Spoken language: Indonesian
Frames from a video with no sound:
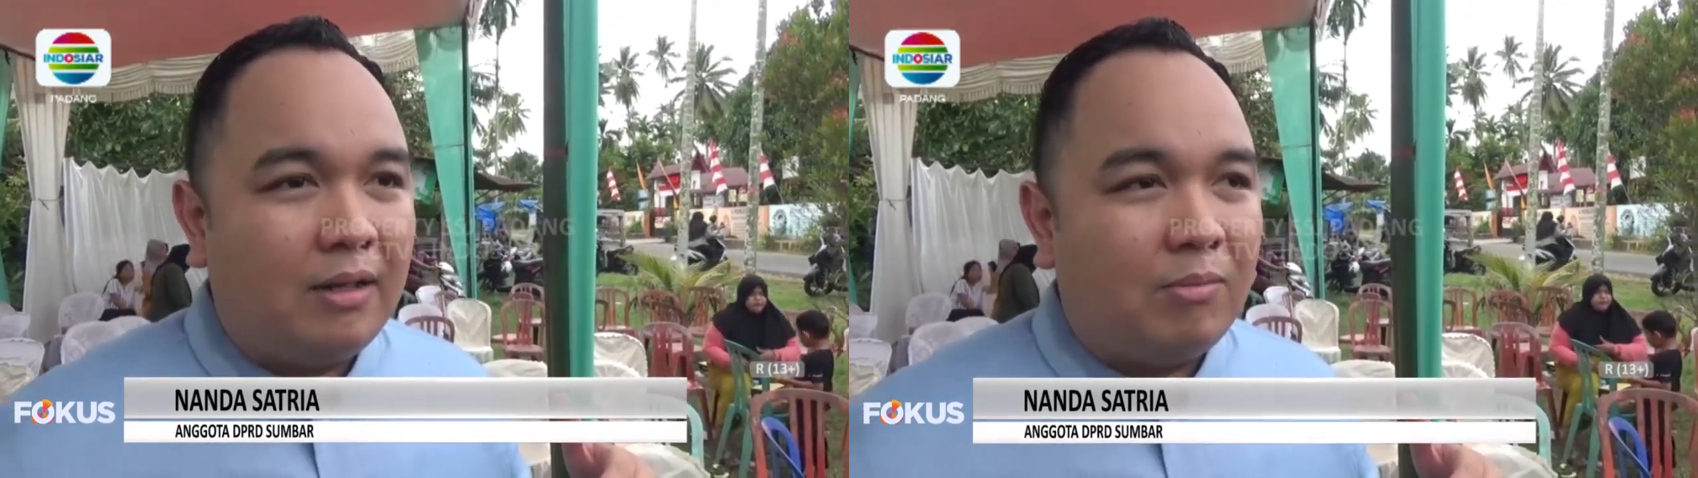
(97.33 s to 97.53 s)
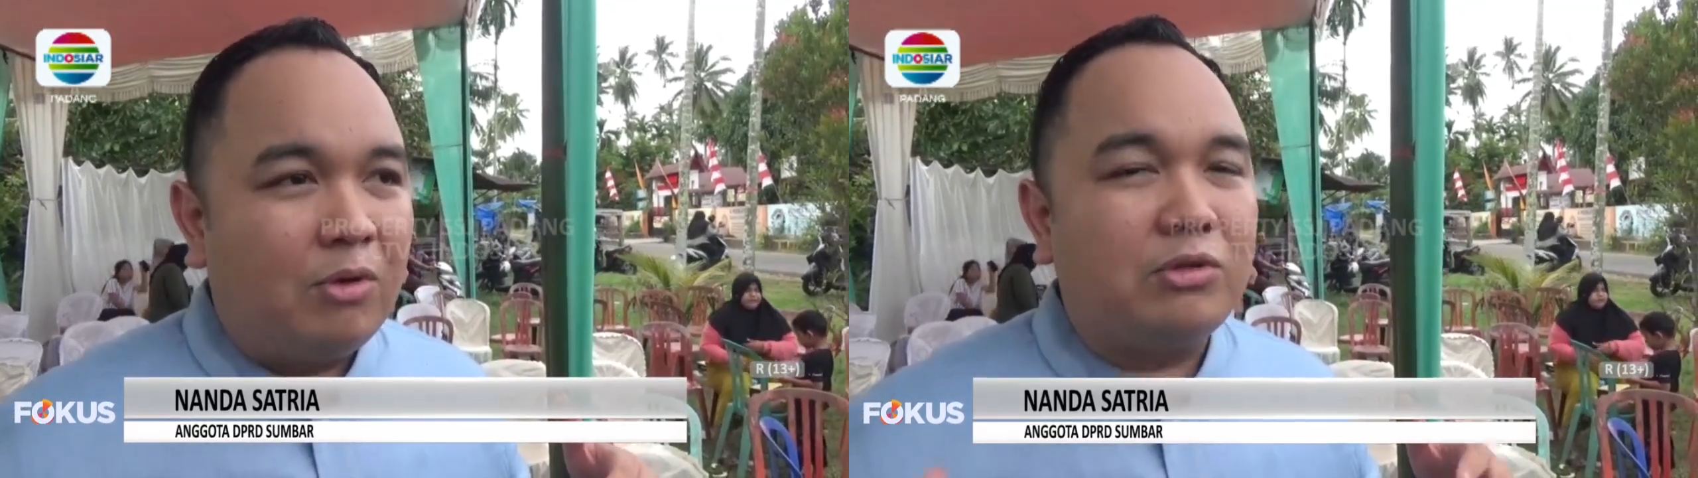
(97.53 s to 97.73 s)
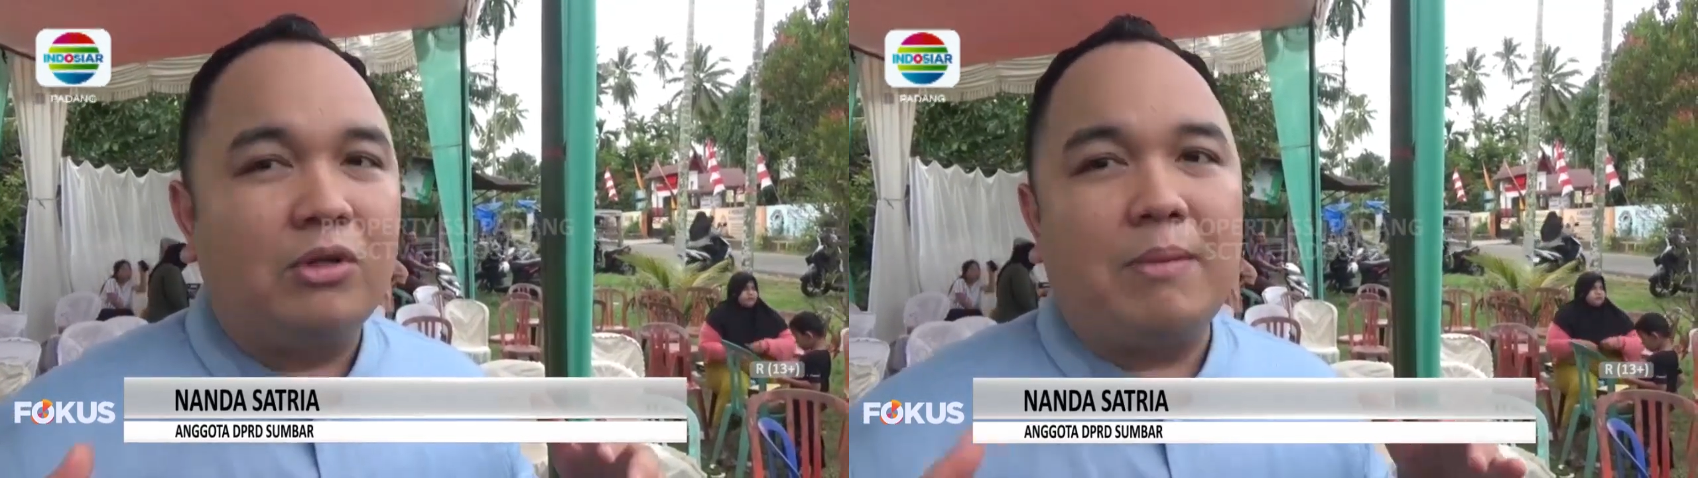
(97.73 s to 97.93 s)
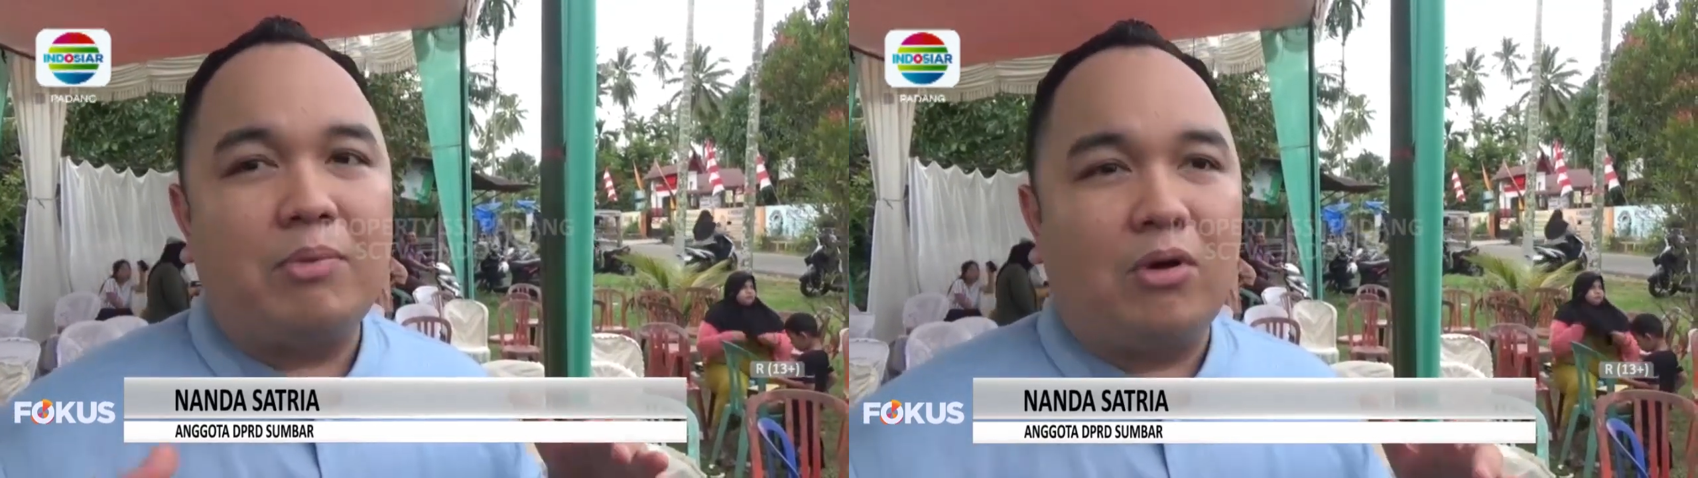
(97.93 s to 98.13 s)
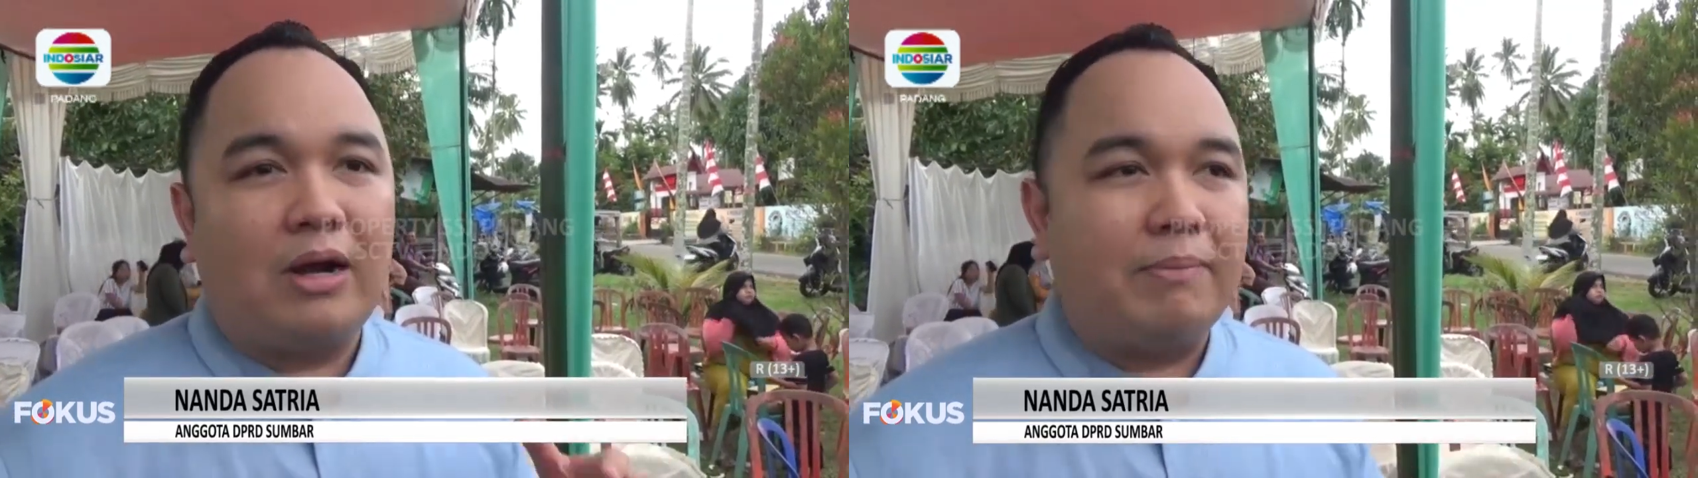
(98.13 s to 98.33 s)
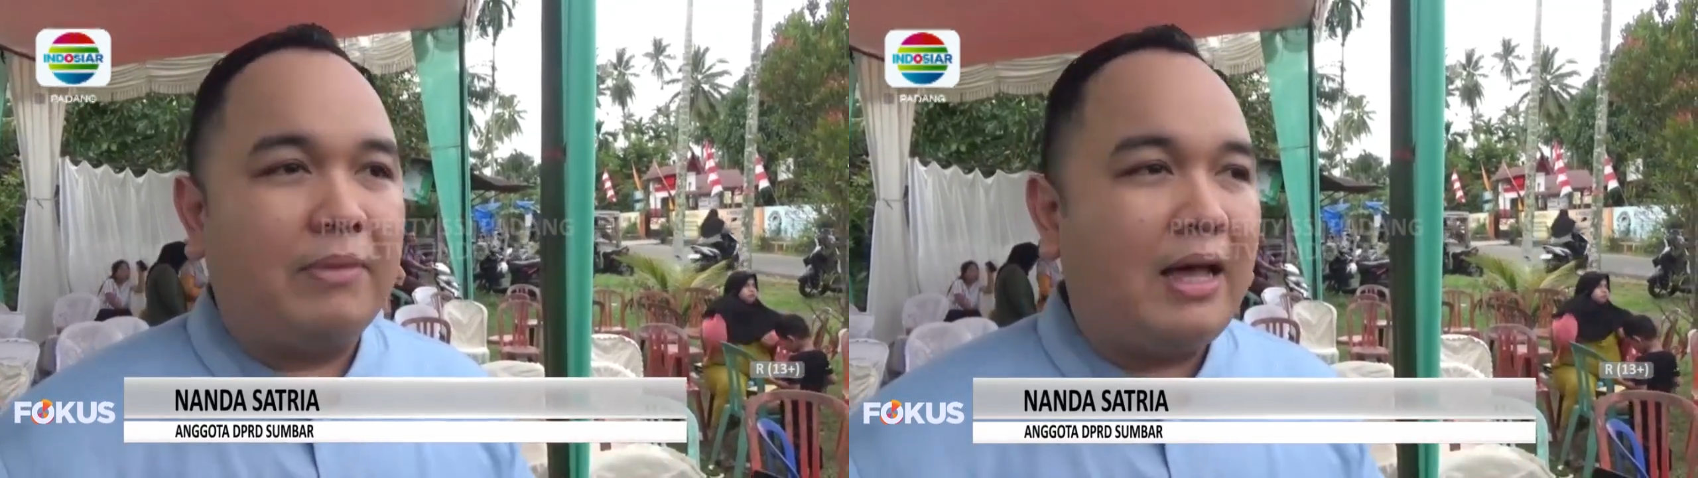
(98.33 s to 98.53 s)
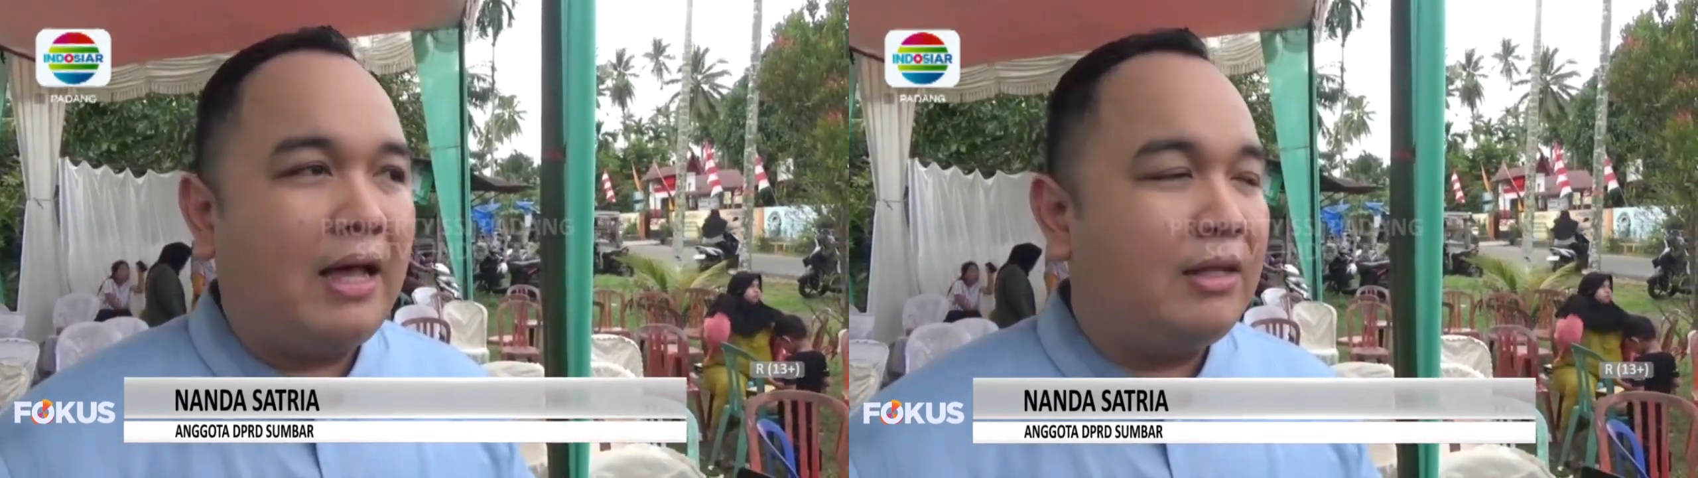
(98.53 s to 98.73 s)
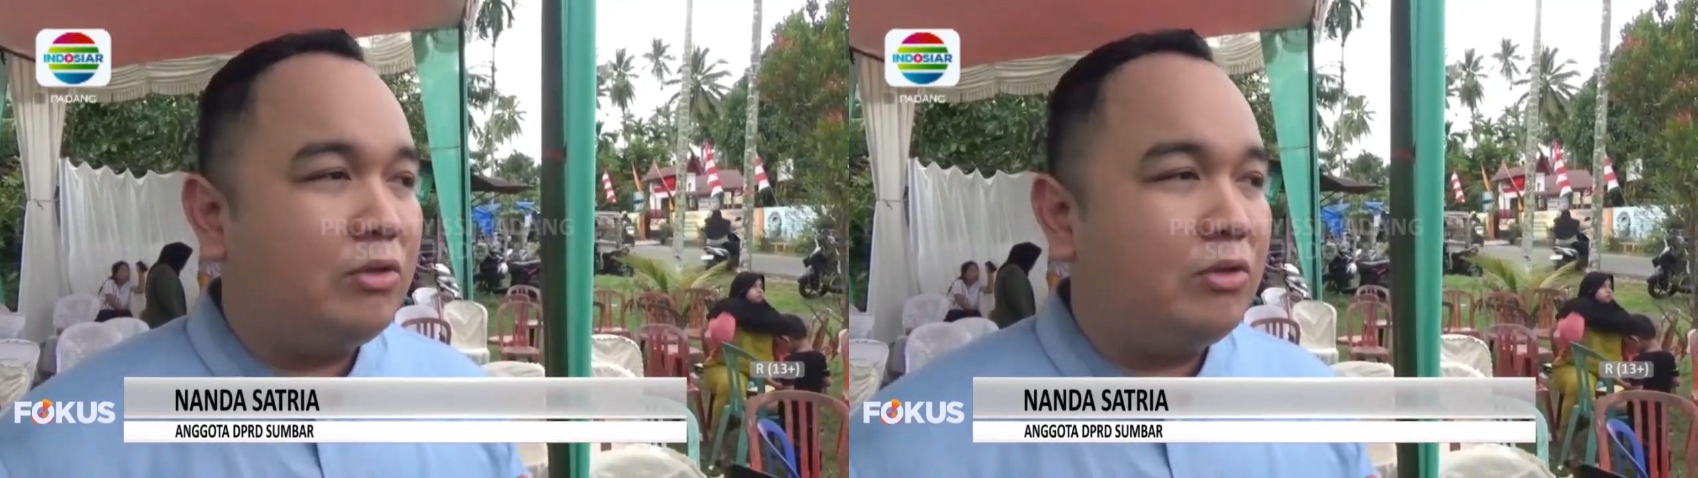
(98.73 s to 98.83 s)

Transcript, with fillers: mengusulkan programnya,